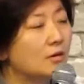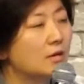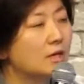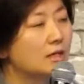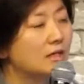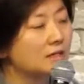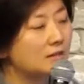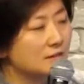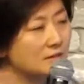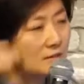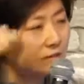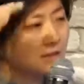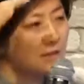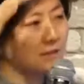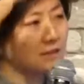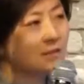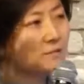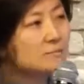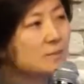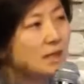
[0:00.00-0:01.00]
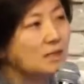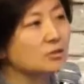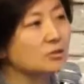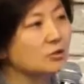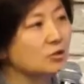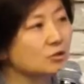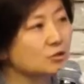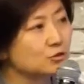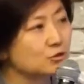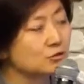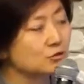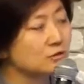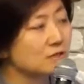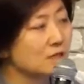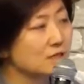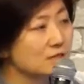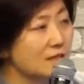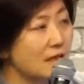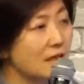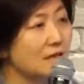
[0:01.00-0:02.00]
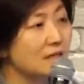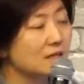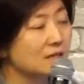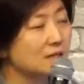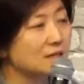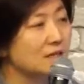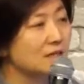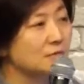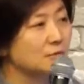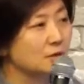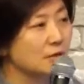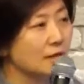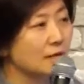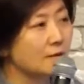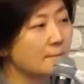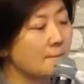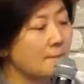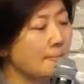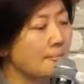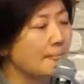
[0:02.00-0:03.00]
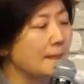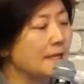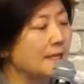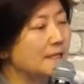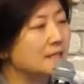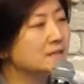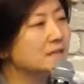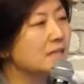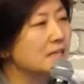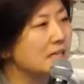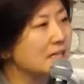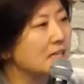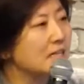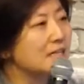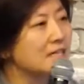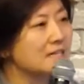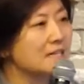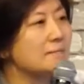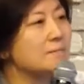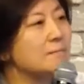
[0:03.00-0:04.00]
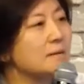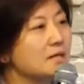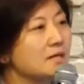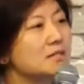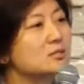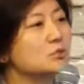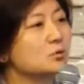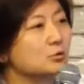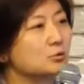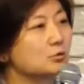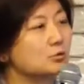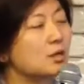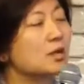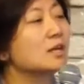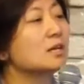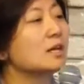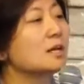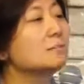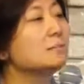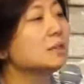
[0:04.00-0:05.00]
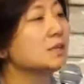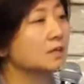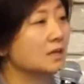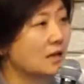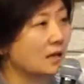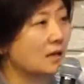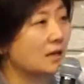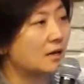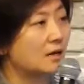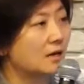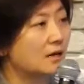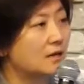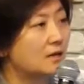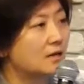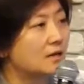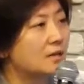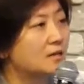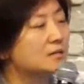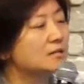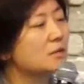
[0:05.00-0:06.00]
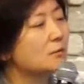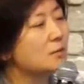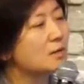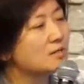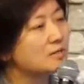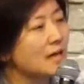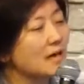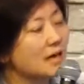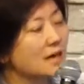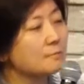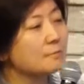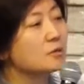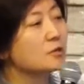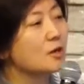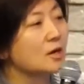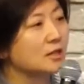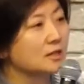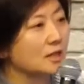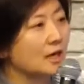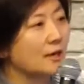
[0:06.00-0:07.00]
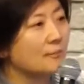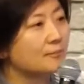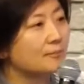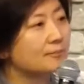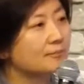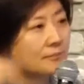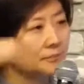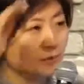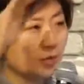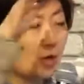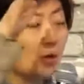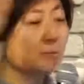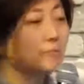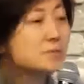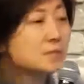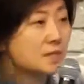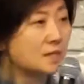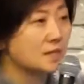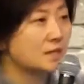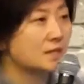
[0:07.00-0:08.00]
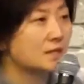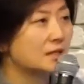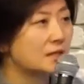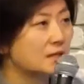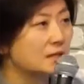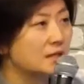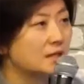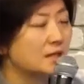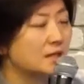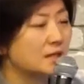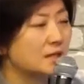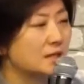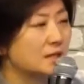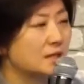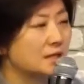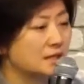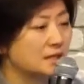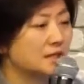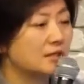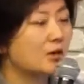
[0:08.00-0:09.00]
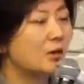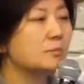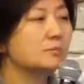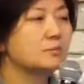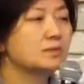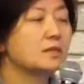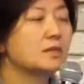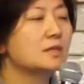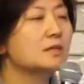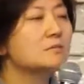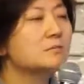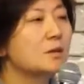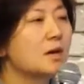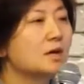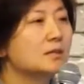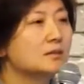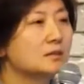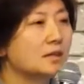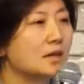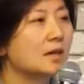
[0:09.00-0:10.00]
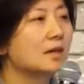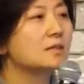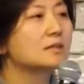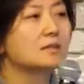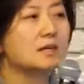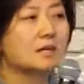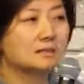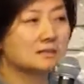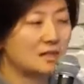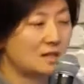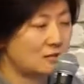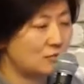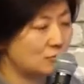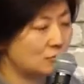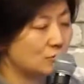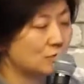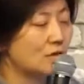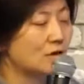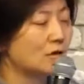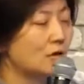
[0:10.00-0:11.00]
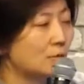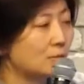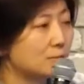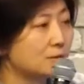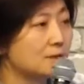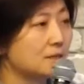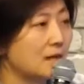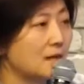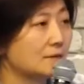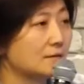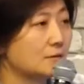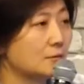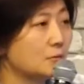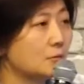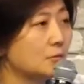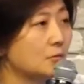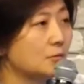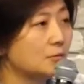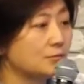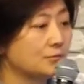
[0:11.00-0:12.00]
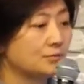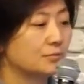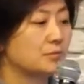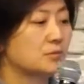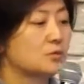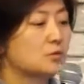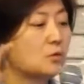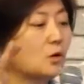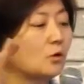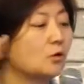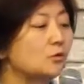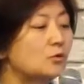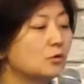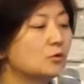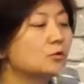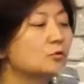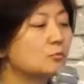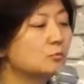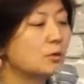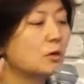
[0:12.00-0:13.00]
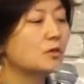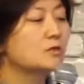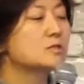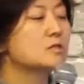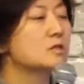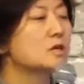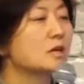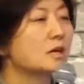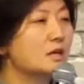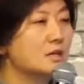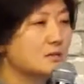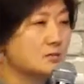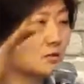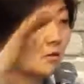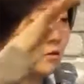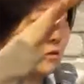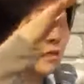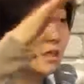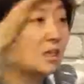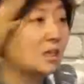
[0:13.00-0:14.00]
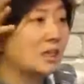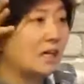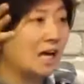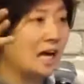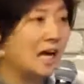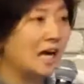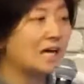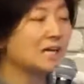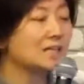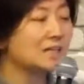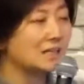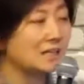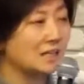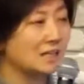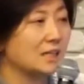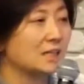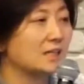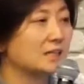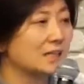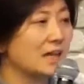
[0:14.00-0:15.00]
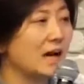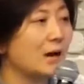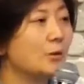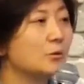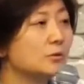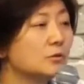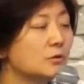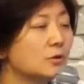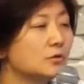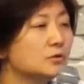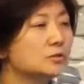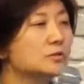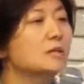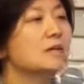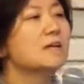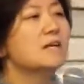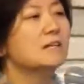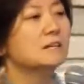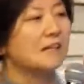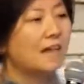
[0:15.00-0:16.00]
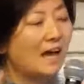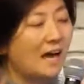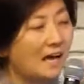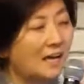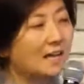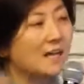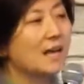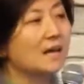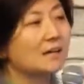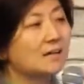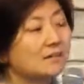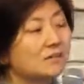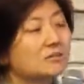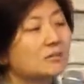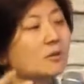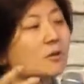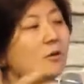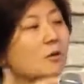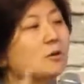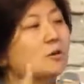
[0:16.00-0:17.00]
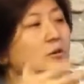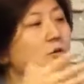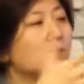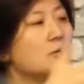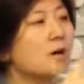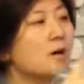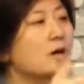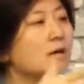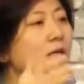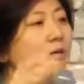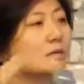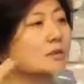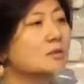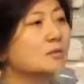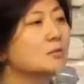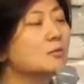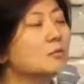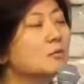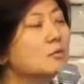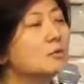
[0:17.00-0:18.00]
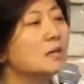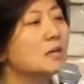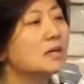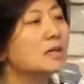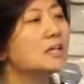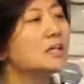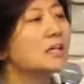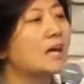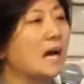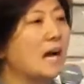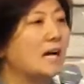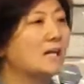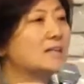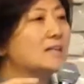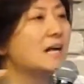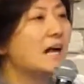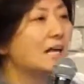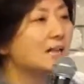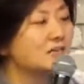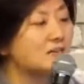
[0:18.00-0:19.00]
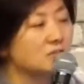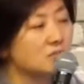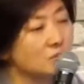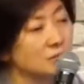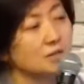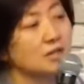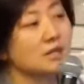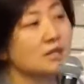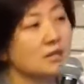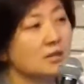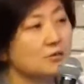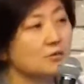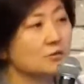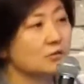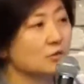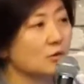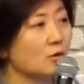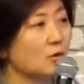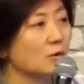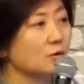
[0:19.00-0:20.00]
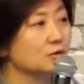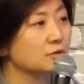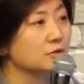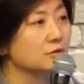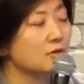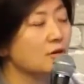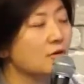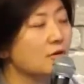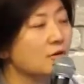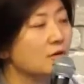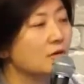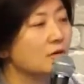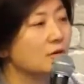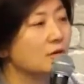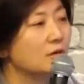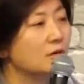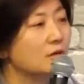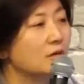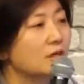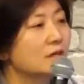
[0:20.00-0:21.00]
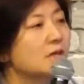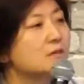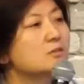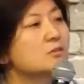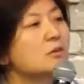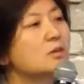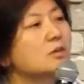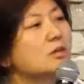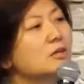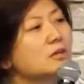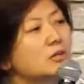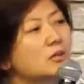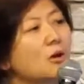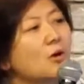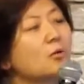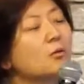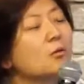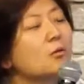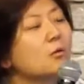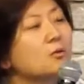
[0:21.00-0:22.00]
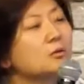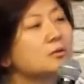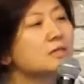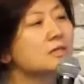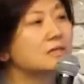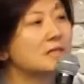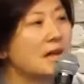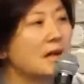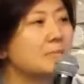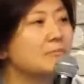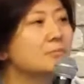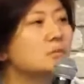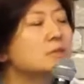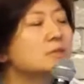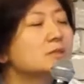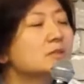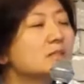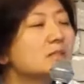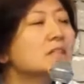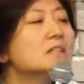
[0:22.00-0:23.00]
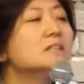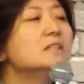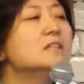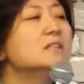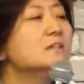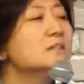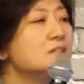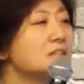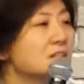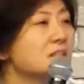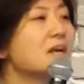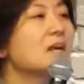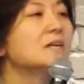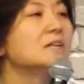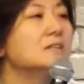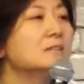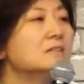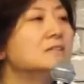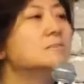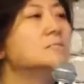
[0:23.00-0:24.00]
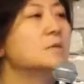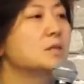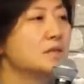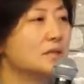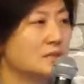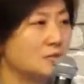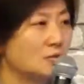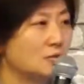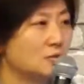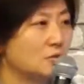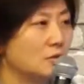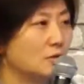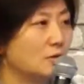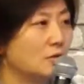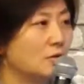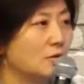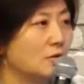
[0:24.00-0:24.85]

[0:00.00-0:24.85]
이 틀을 만들어주는 게 4이기 때문에 근데 1, 2, 3만 있어도 되긴 합니다. 근데 왜 4가 필요하냐? 껍질. 이 껍질이 의미하는 게 그냥 단순한 껍질이 아니고 정육면체에서 이 각이 나오는 거는 다양성과 그리고 이 알을 안전하게 해주는 거거든요. 그래서 이 영혼을 담는 그릇이라는 의미인 거죠.